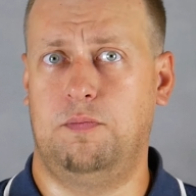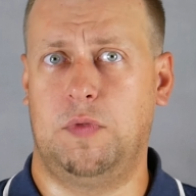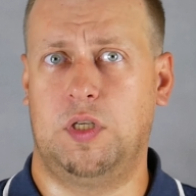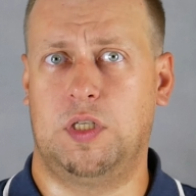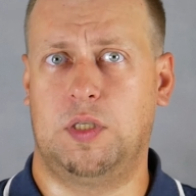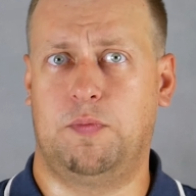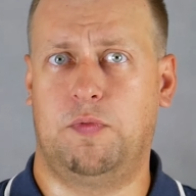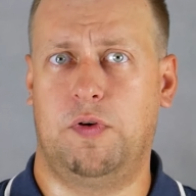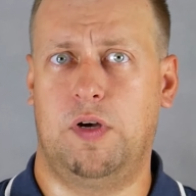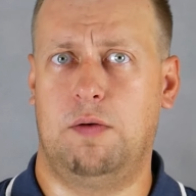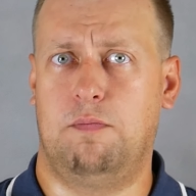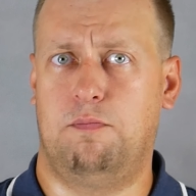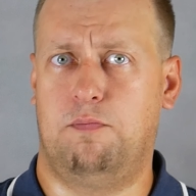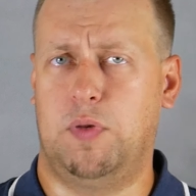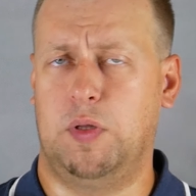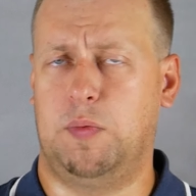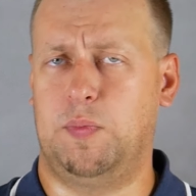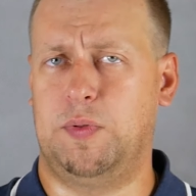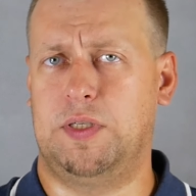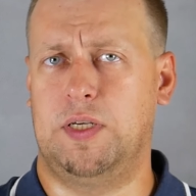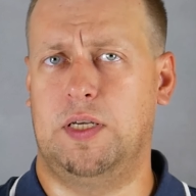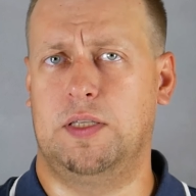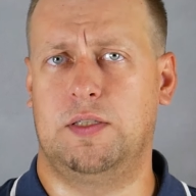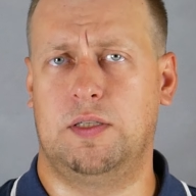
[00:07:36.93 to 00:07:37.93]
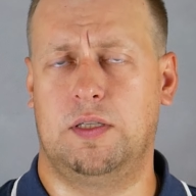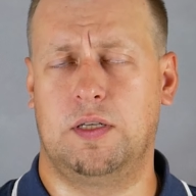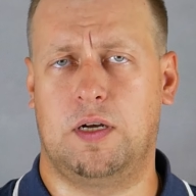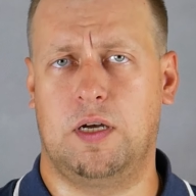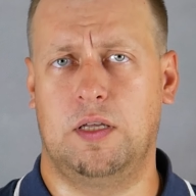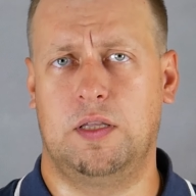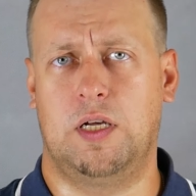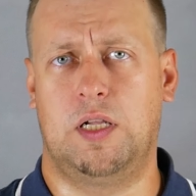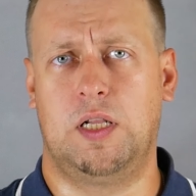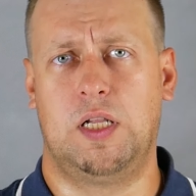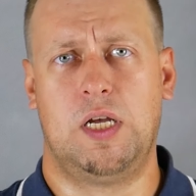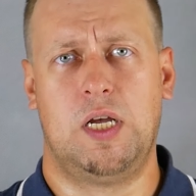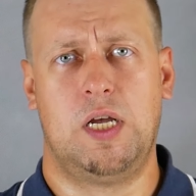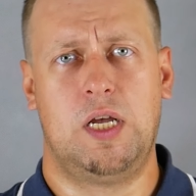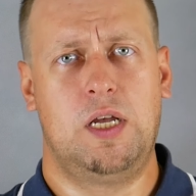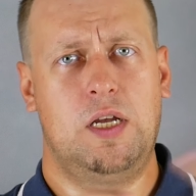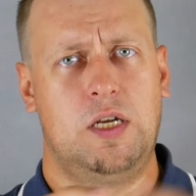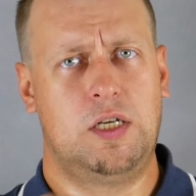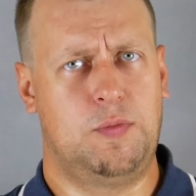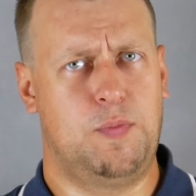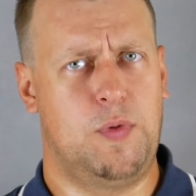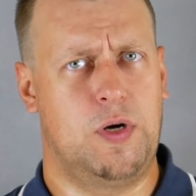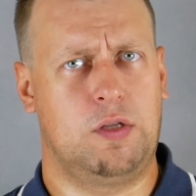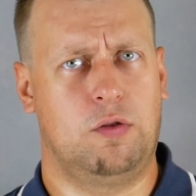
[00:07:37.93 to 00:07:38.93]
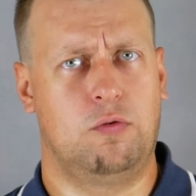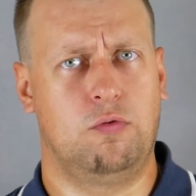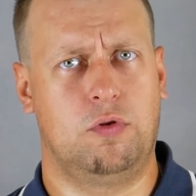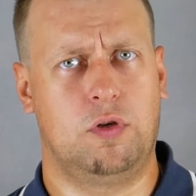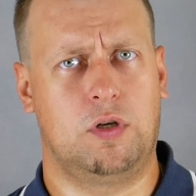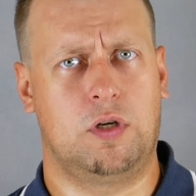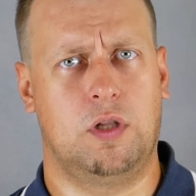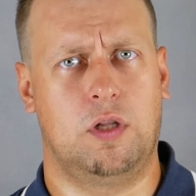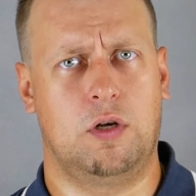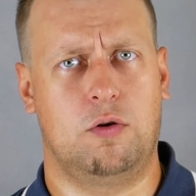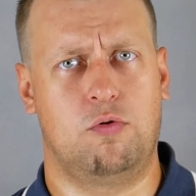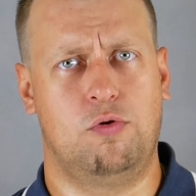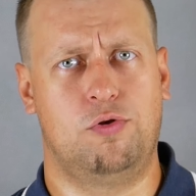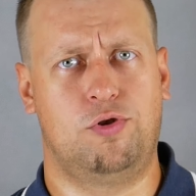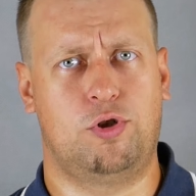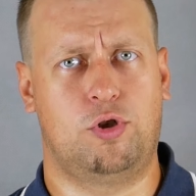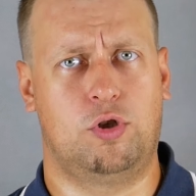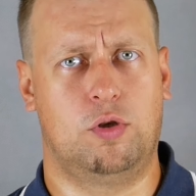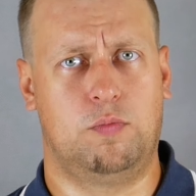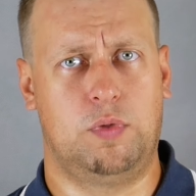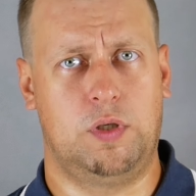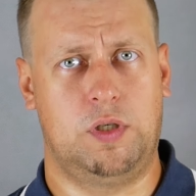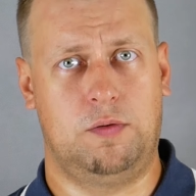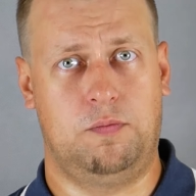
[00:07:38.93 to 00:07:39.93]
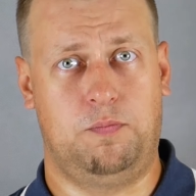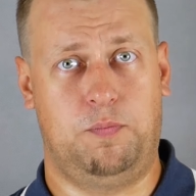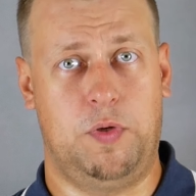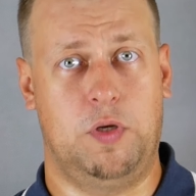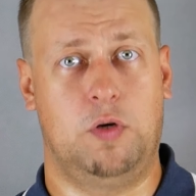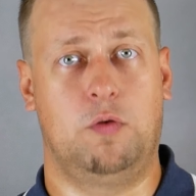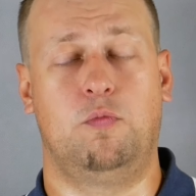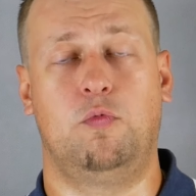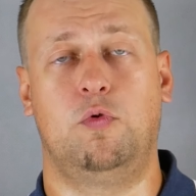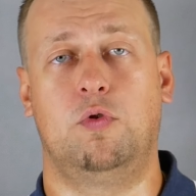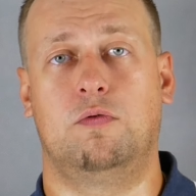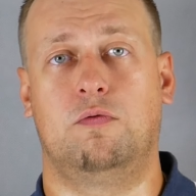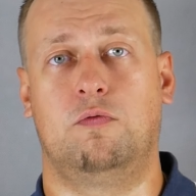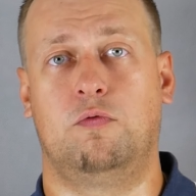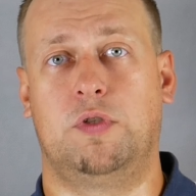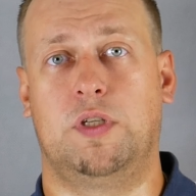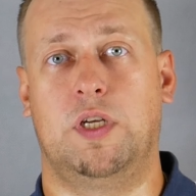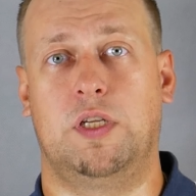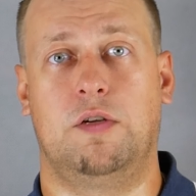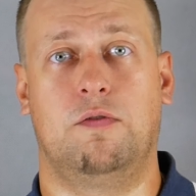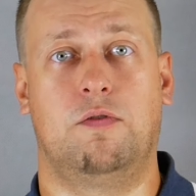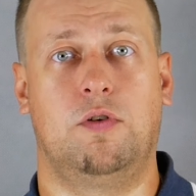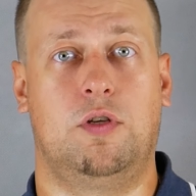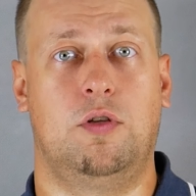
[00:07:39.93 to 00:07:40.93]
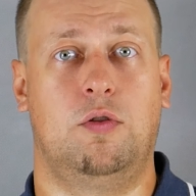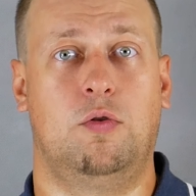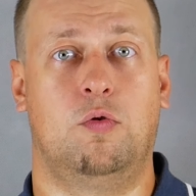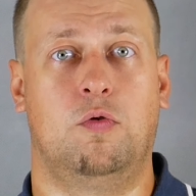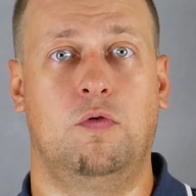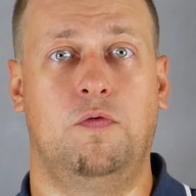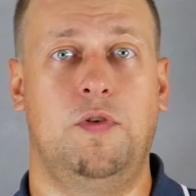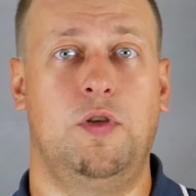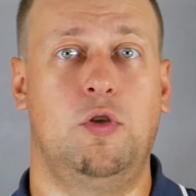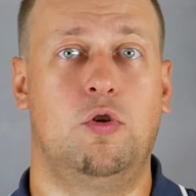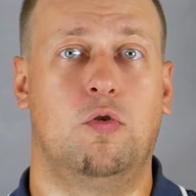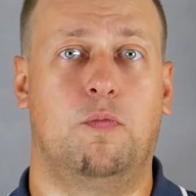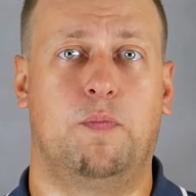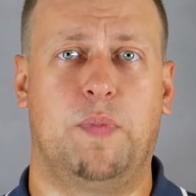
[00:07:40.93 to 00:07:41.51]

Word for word: Не забываем подписаться на канал, жмакнуть на колокольчик, чтобы первыми узнать о выходе нового видео,